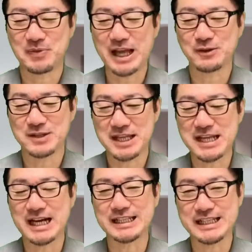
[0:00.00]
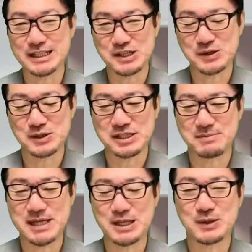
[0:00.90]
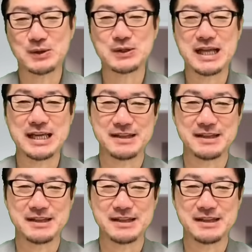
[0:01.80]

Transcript: なので永田町自民党内